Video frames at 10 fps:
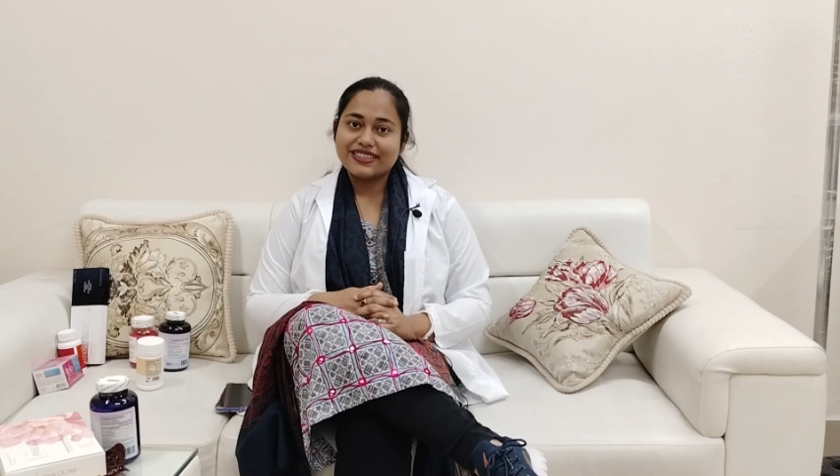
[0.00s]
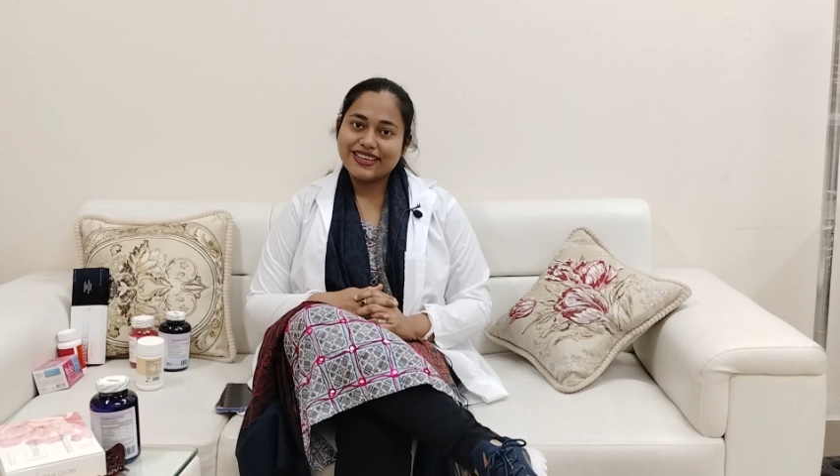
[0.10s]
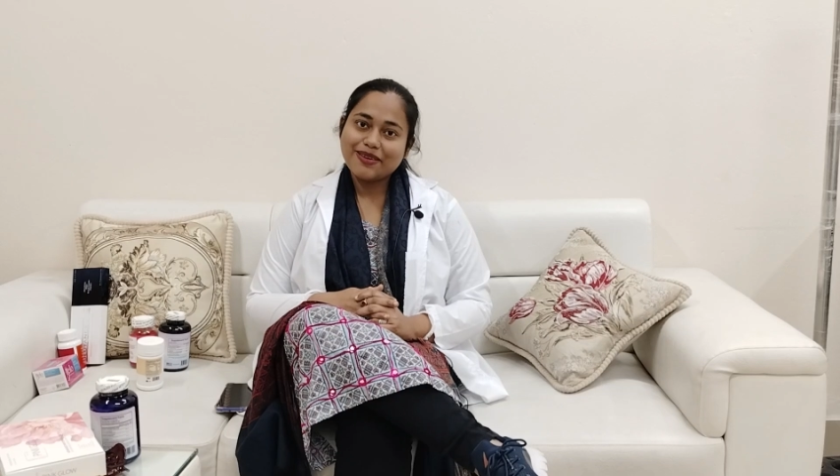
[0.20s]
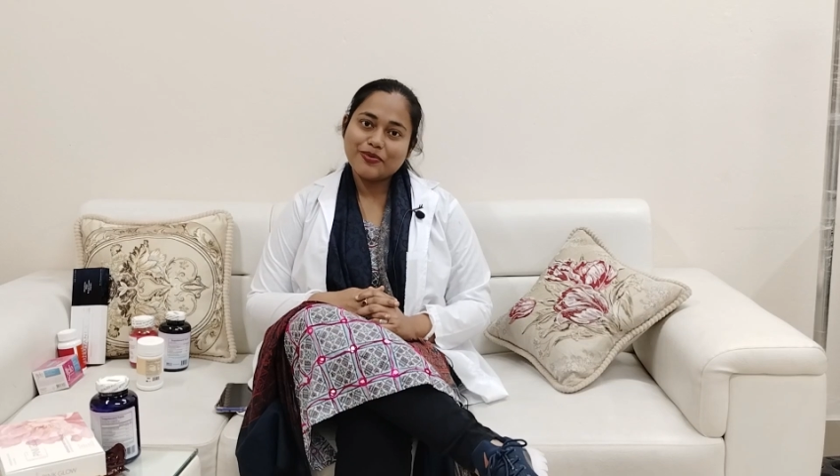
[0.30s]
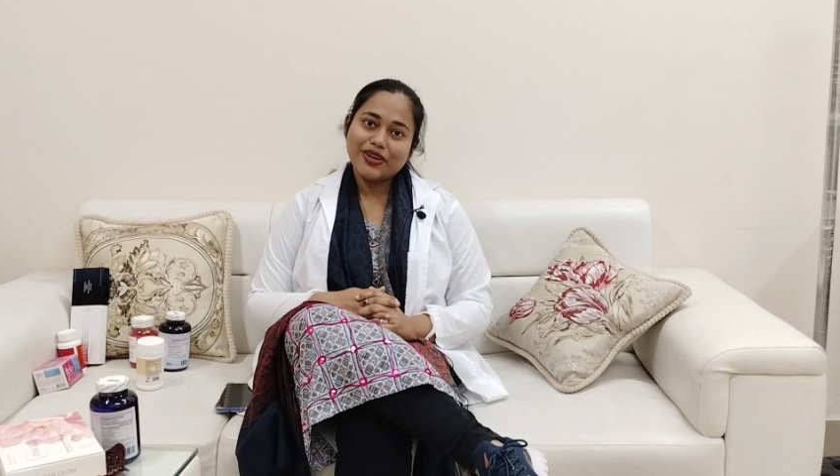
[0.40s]

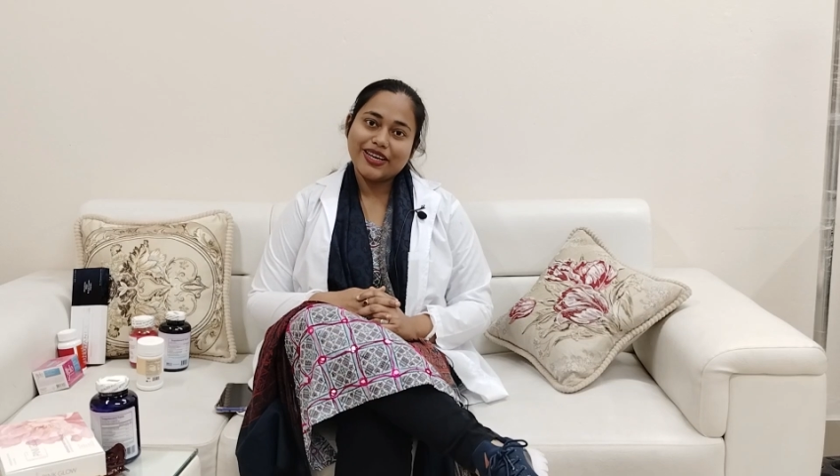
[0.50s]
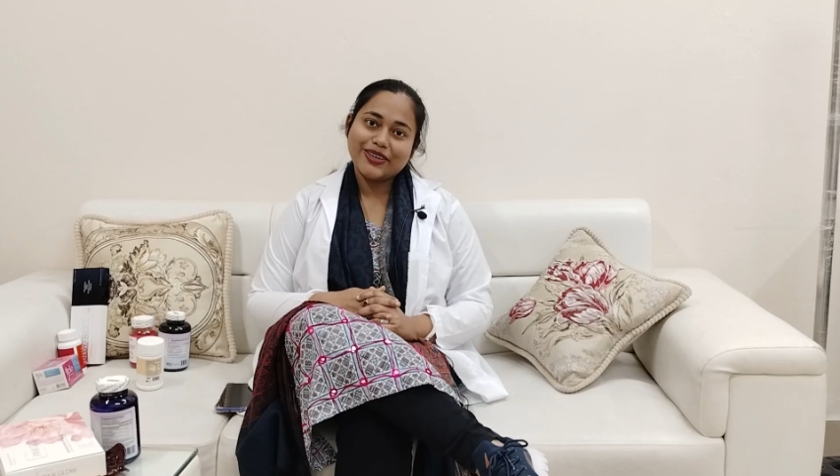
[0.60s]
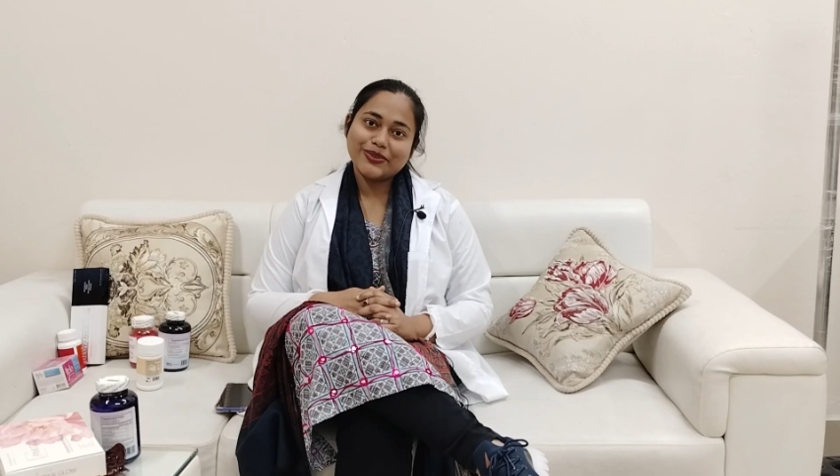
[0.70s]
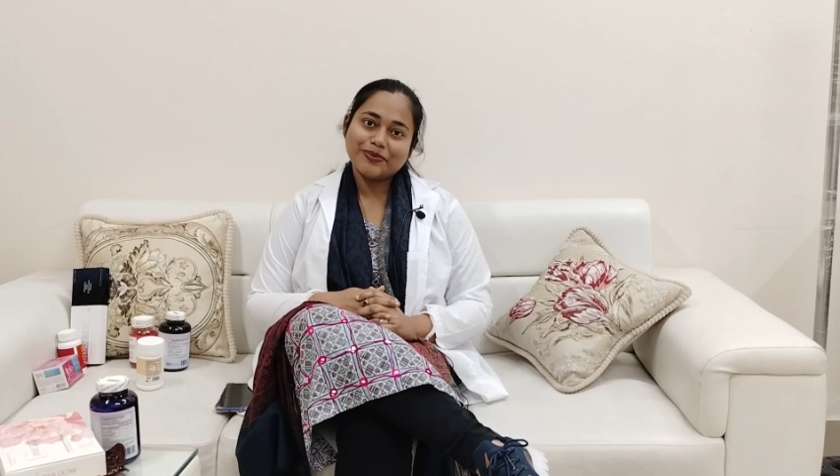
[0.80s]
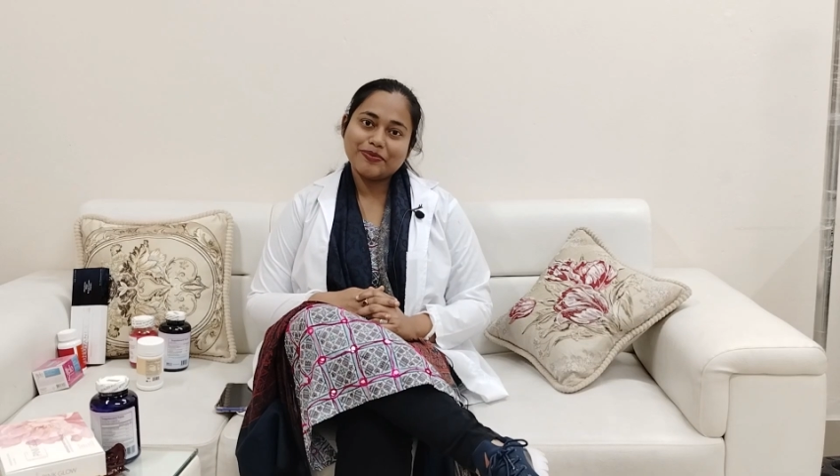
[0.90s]
আসসালামু
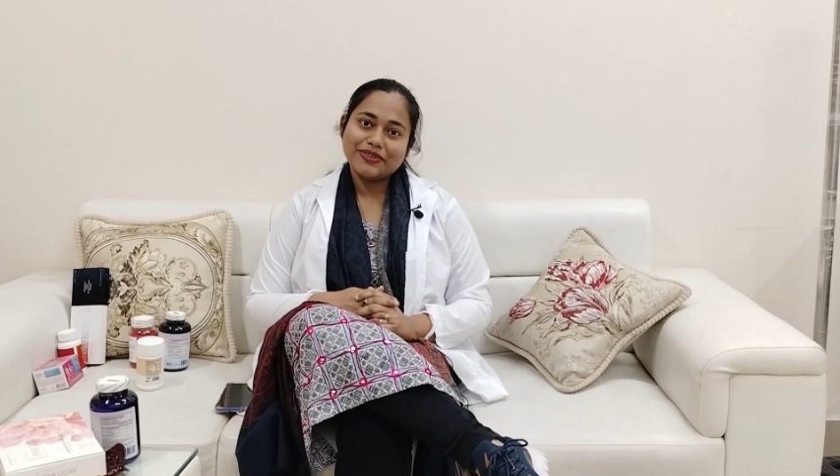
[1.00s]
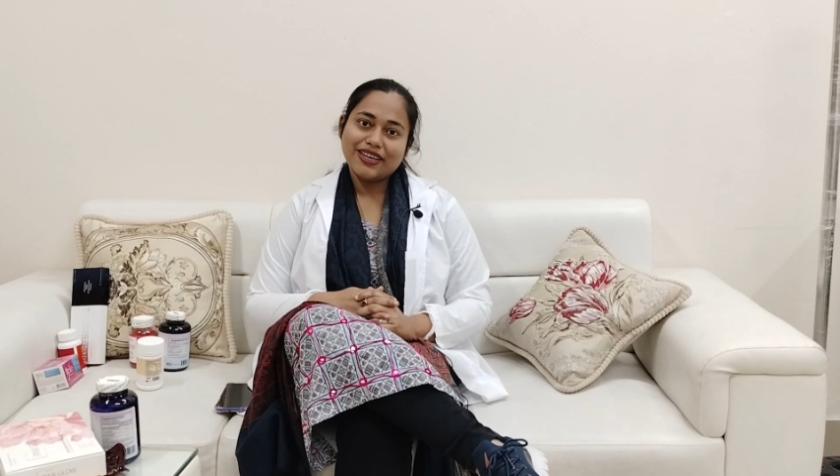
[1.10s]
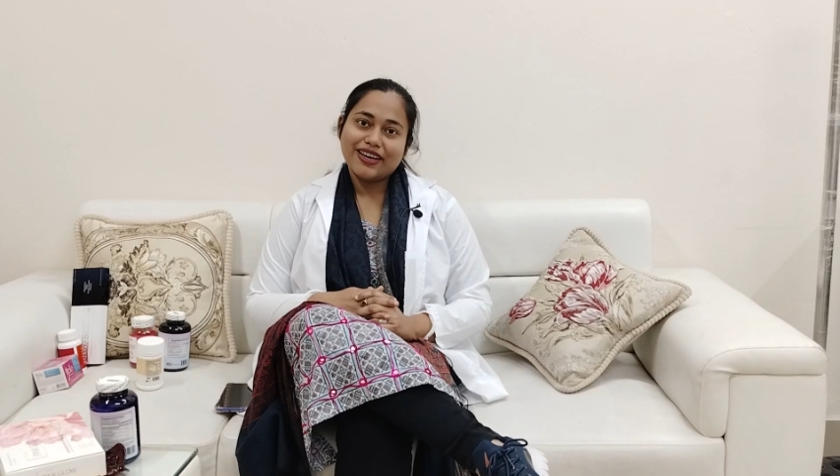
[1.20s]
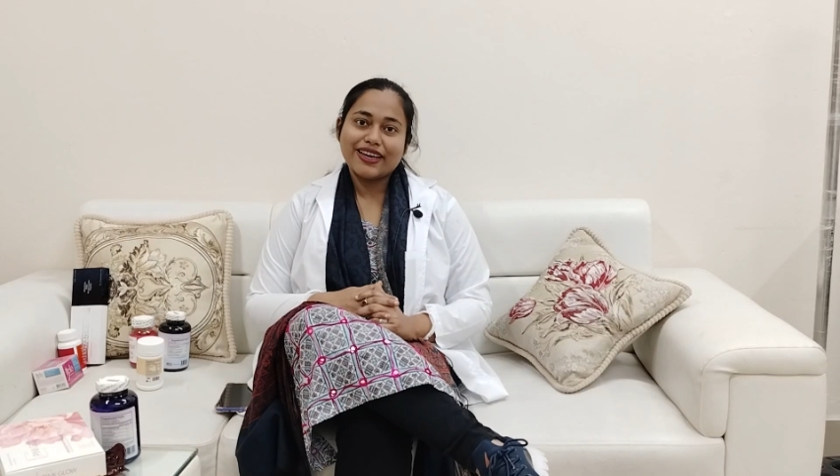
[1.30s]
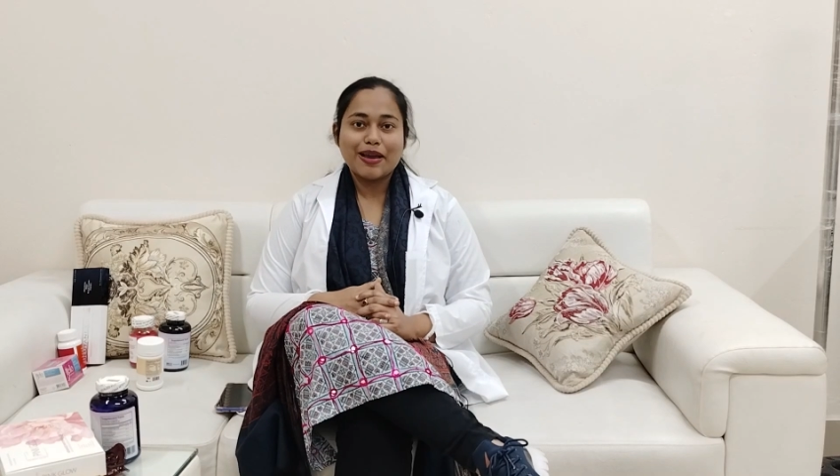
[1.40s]
আলাইকুম
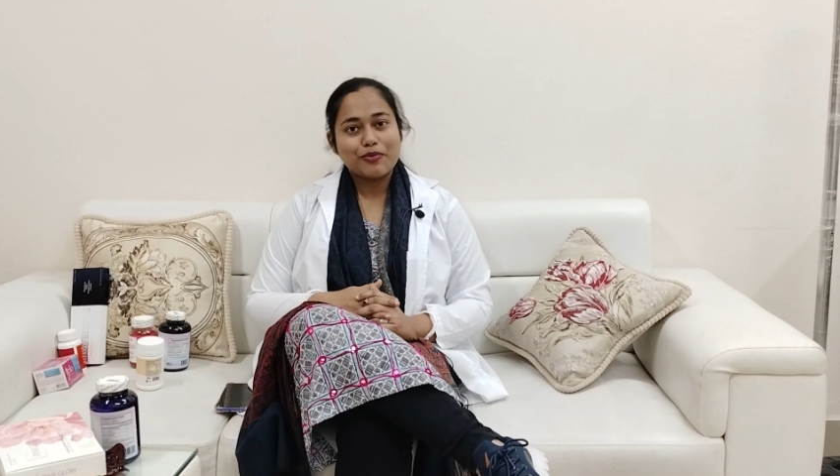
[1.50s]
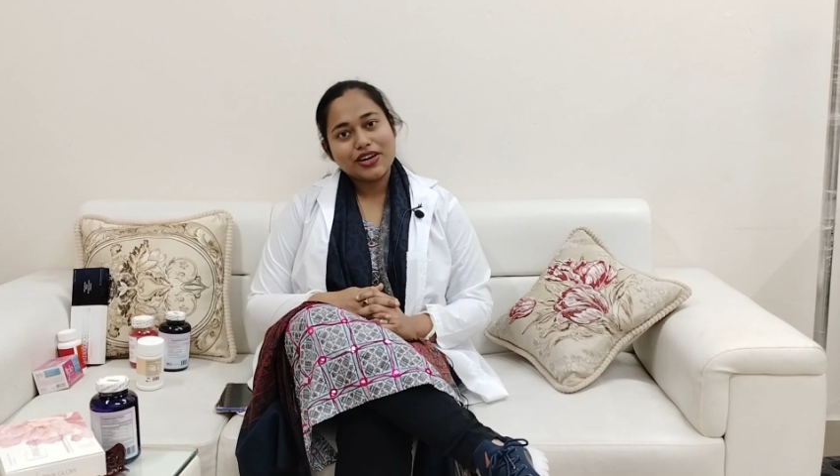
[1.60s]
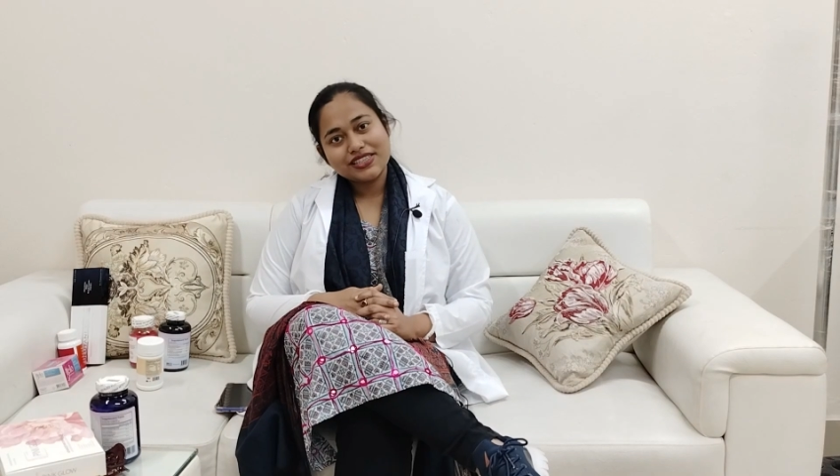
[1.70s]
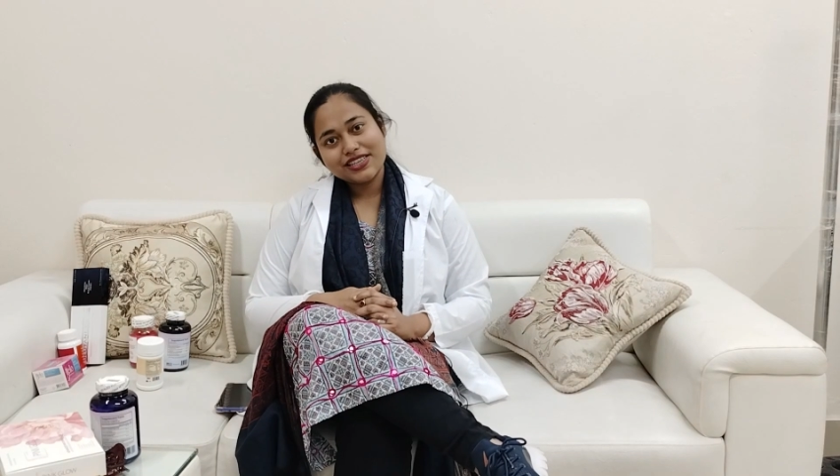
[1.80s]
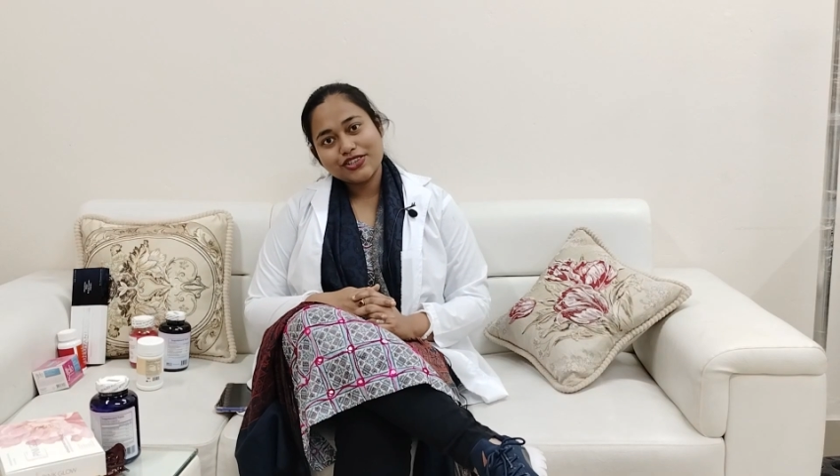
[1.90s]

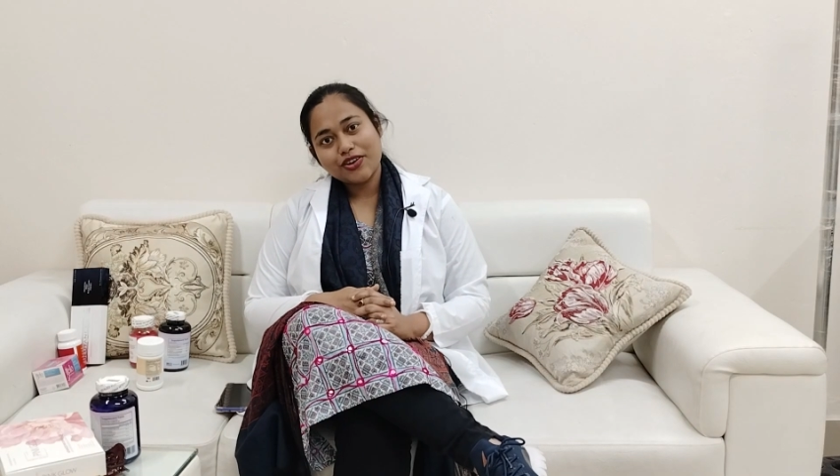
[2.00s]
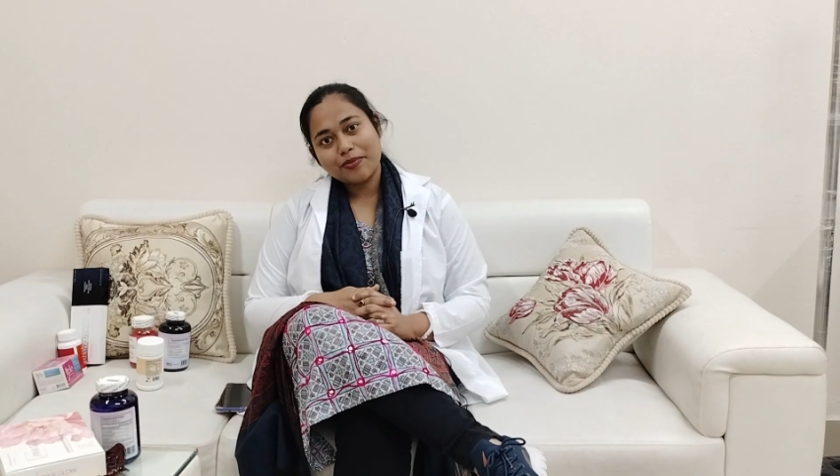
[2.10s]
কেমন আছেন